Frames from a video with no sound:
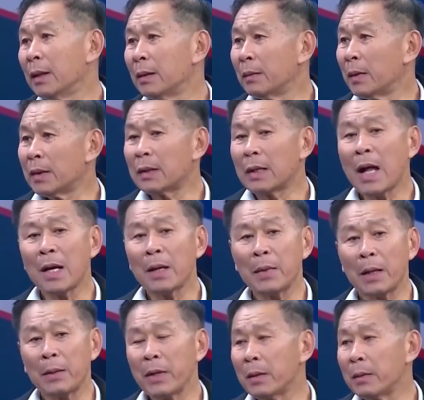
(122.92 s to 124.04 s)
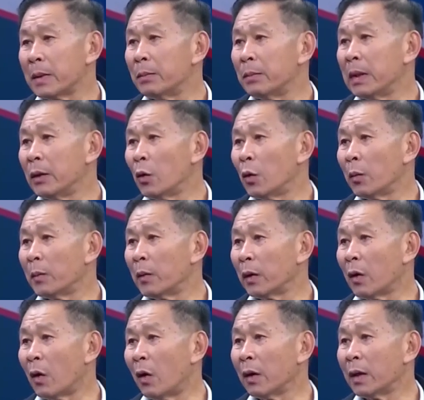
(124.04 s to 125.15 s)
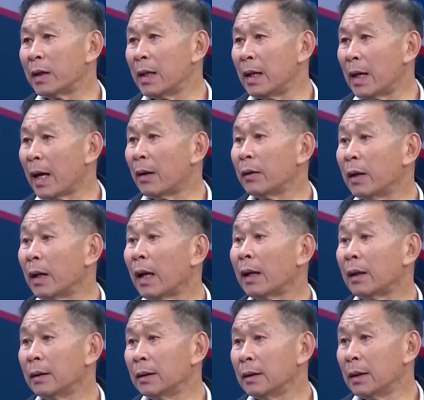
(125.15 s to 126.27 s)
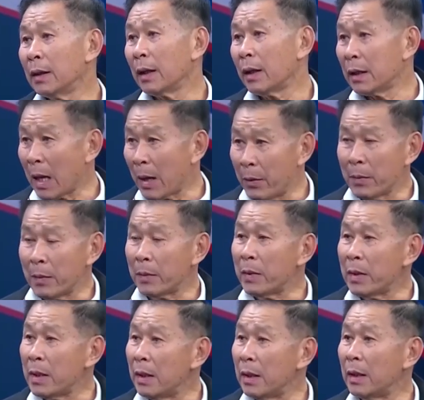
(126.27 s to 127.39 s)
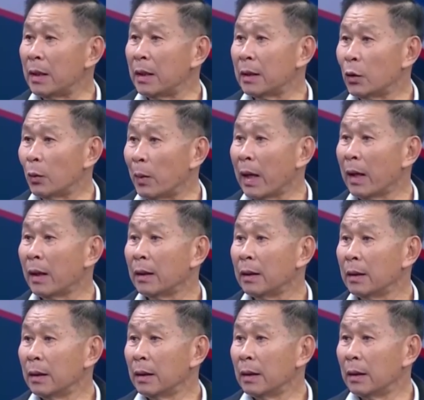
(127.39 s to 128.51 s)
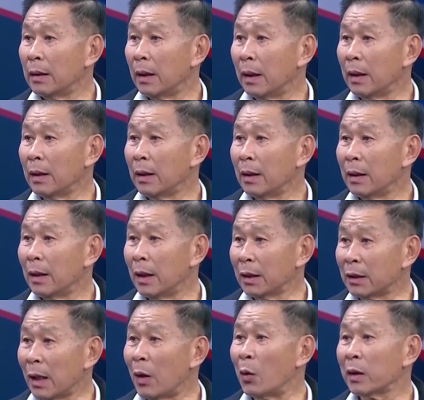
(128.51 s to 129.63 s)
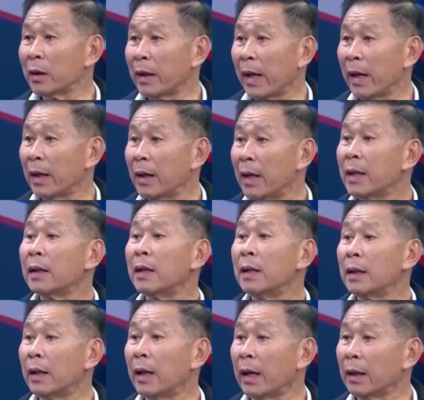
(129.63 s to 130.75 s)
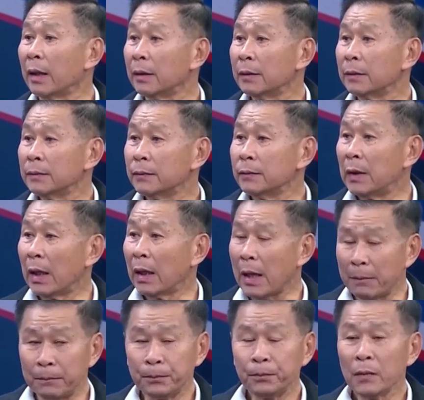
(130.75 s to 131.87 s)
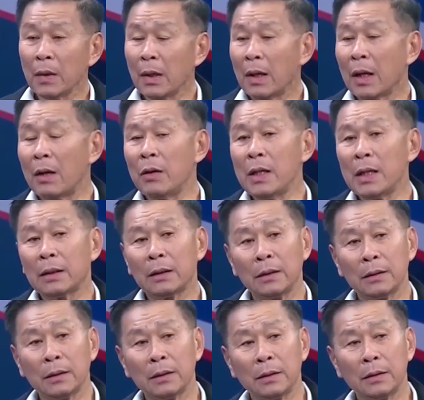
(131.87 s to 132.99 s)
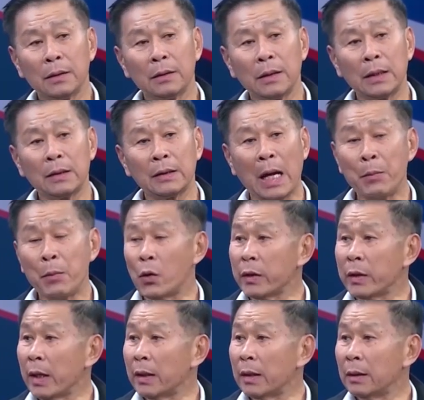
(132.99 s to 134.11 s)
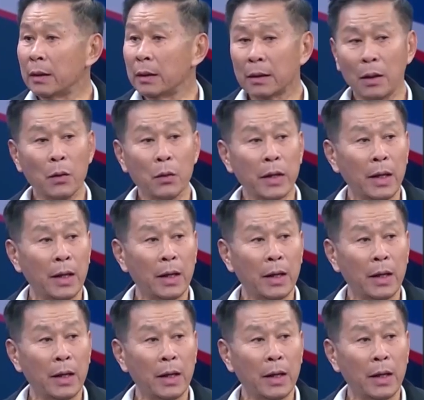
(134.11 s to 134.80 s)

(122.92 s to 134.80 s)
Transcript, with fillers: มันสร้างมาเพื่อมันมึนงงไปหมดของก็ดีแล้วเนยนะก็ทำให้มันไม่ดีถูกไหมะเออตลกเก่งนะอย่างนี้เก่งครับนะครับเขาเลือกเสร็จสามโมงเย็นก็โอเค